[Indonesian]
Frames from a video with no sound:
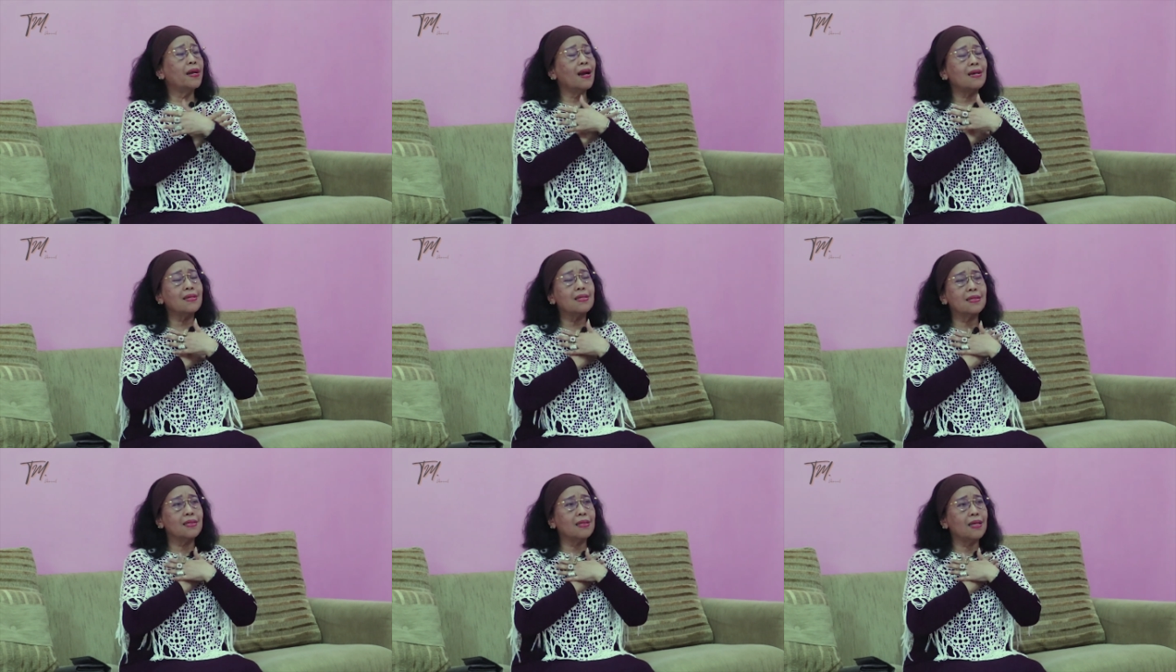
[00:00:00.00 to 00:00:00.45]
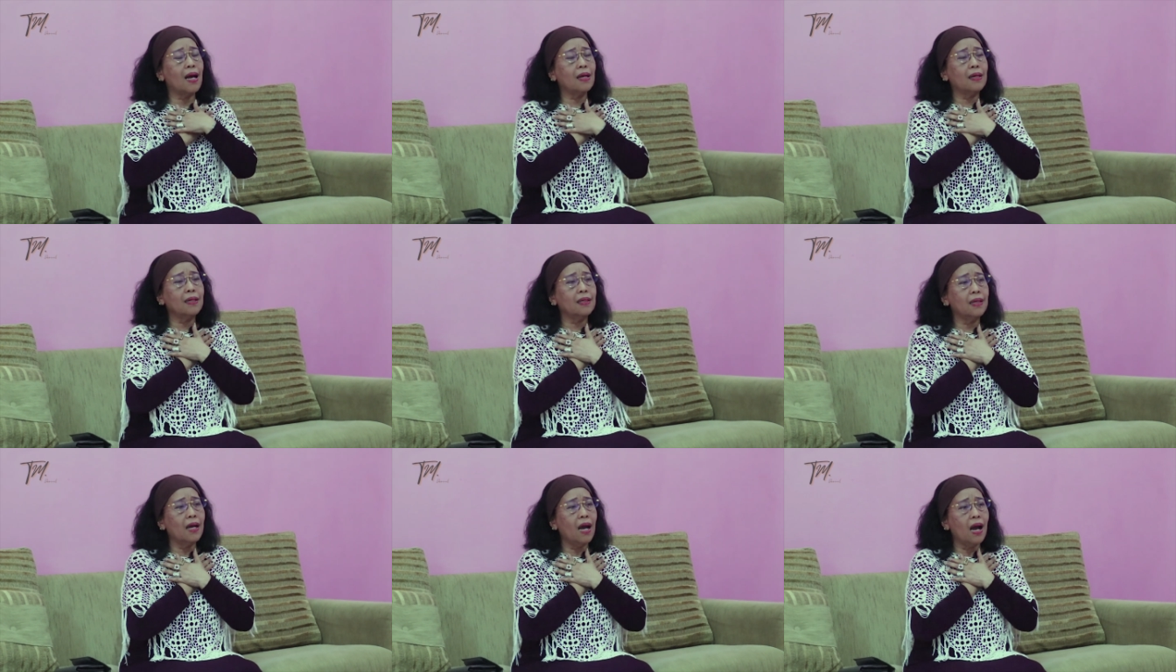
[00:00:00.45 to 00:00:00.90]

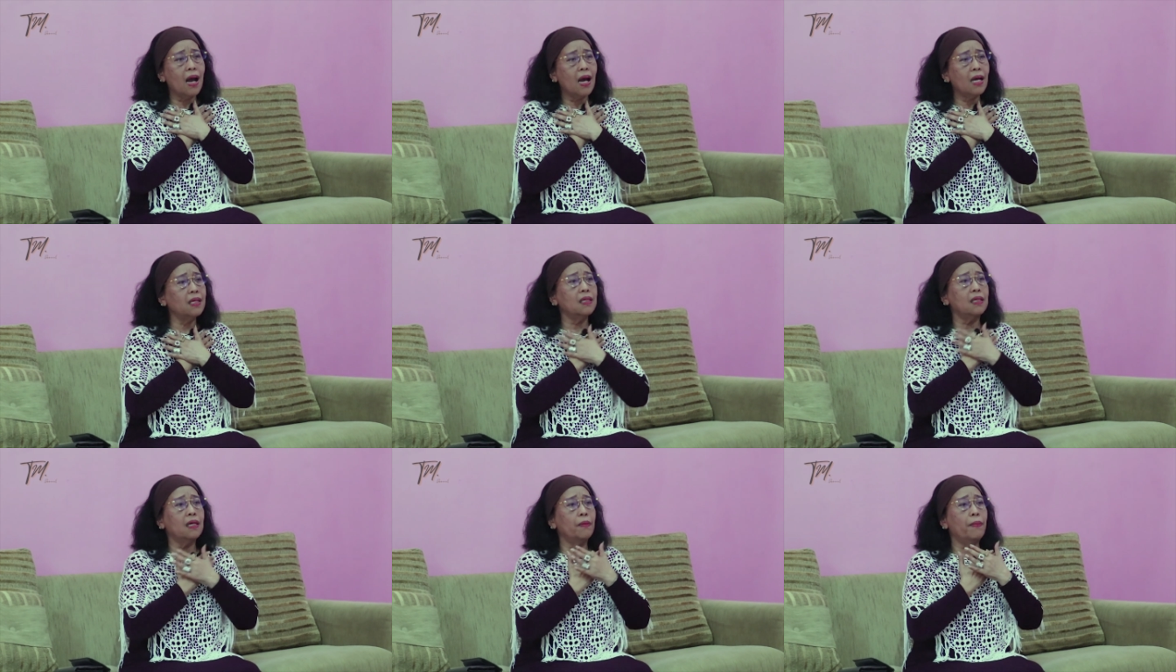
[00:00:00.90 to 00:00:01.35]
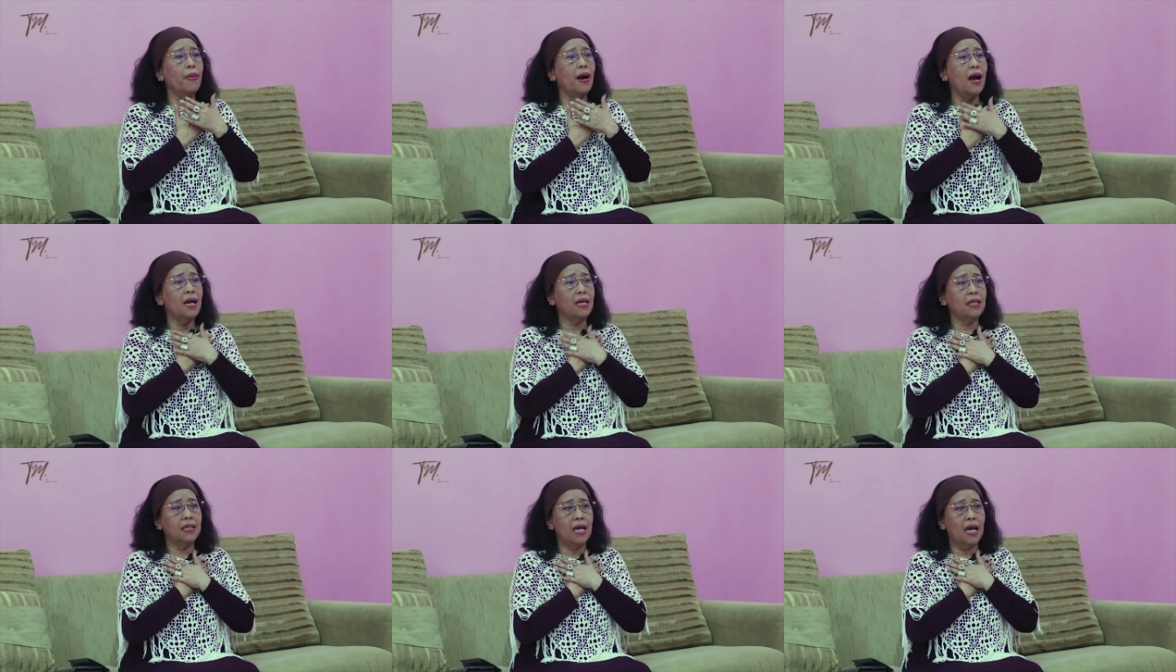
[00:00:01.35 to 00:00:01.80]
merasakan
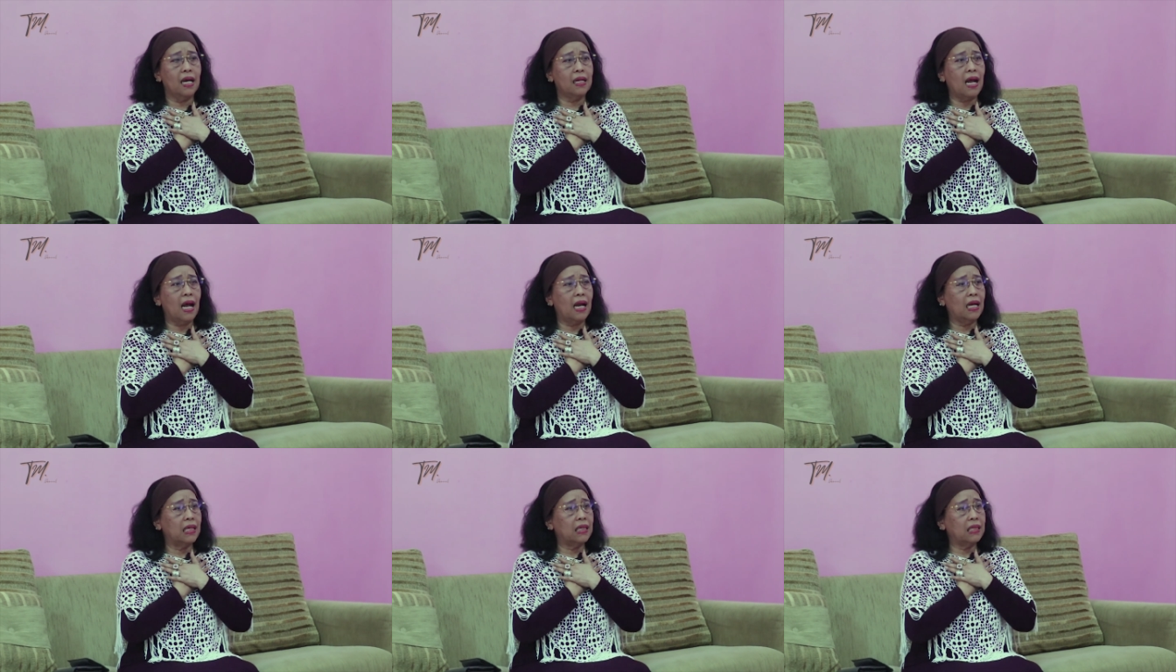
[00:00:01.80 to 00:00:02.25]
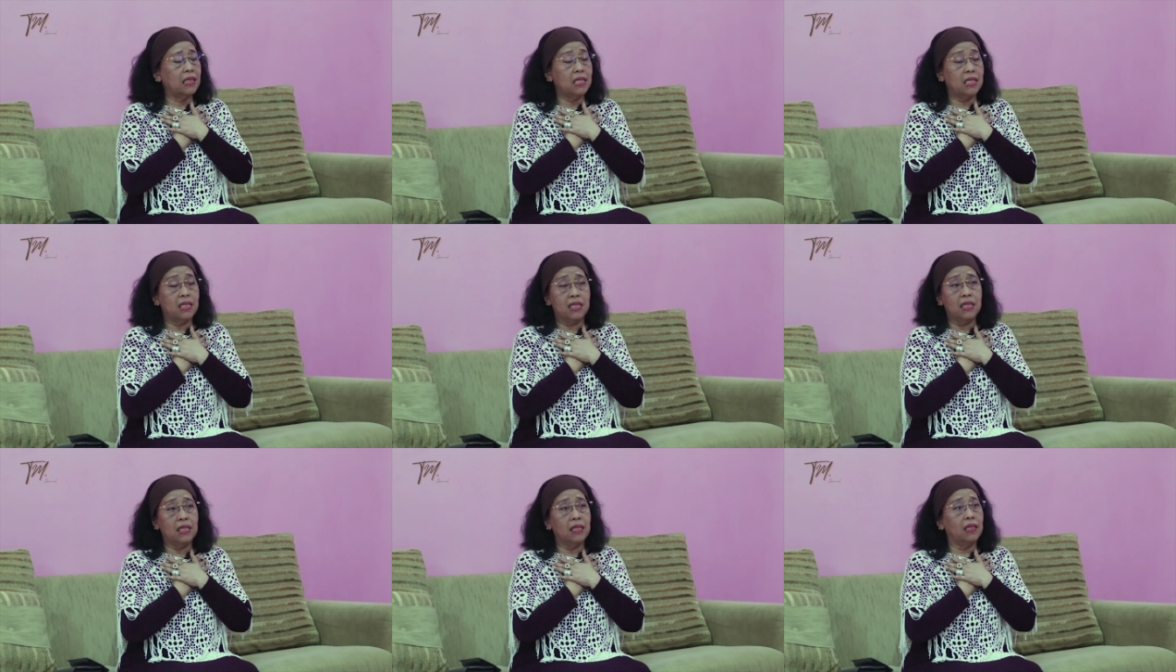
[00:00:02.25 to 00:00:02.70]
kebahagiaan
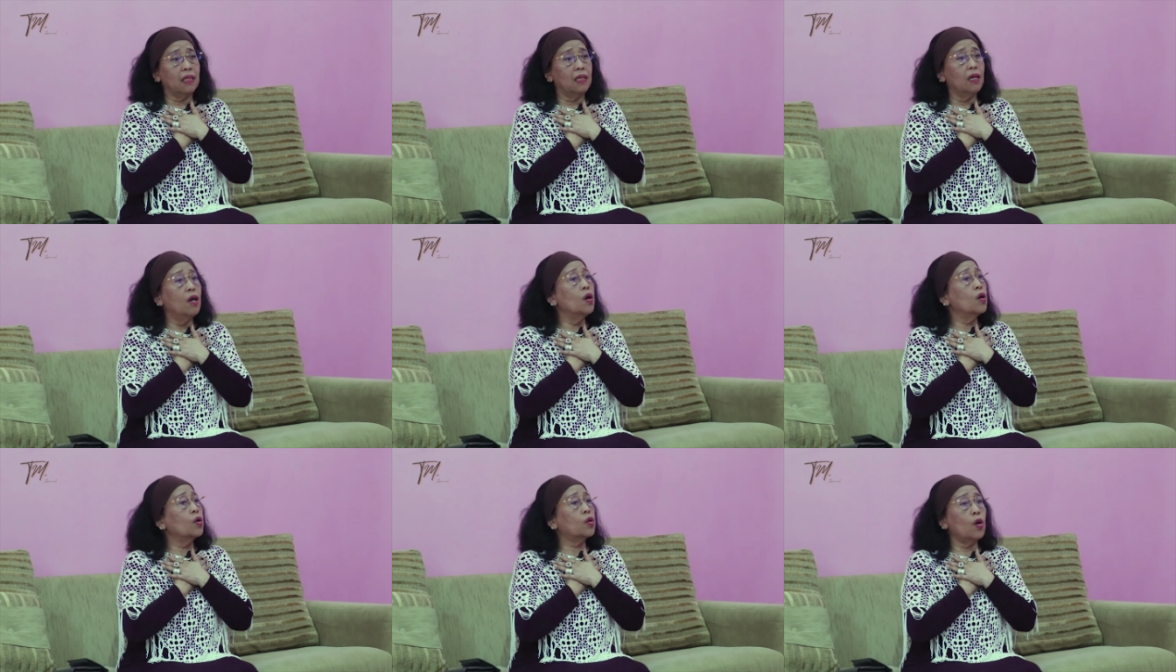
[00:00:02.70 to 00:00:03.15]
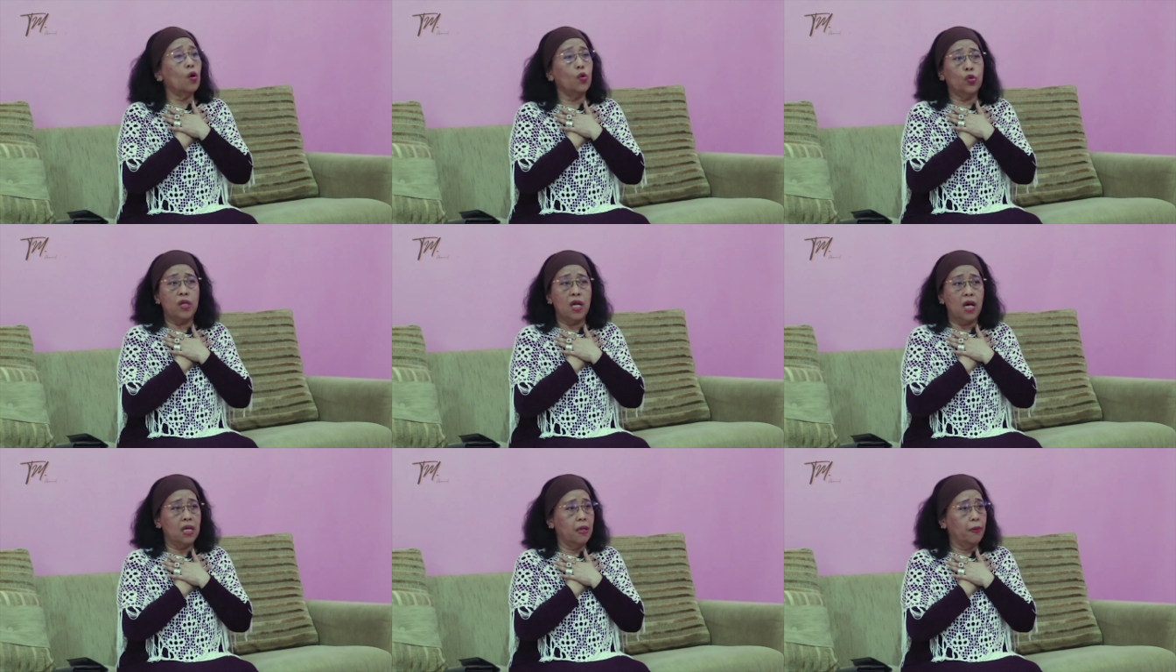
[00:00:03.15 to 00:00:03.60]
anak kecil
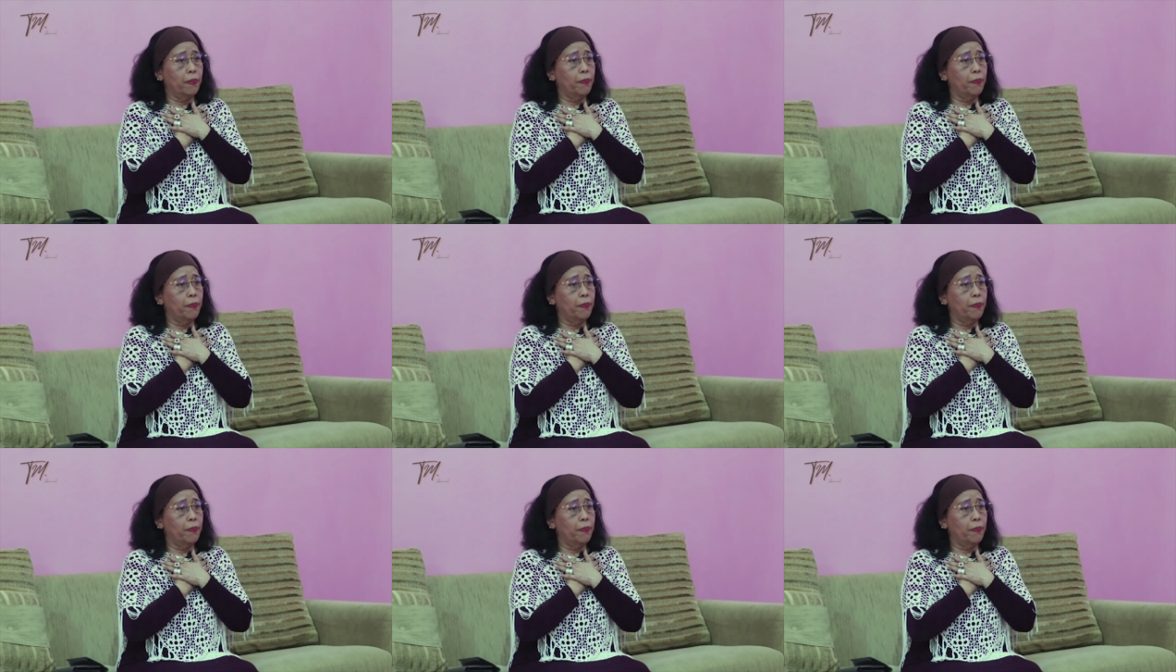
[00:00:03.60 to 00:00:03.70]
kok udah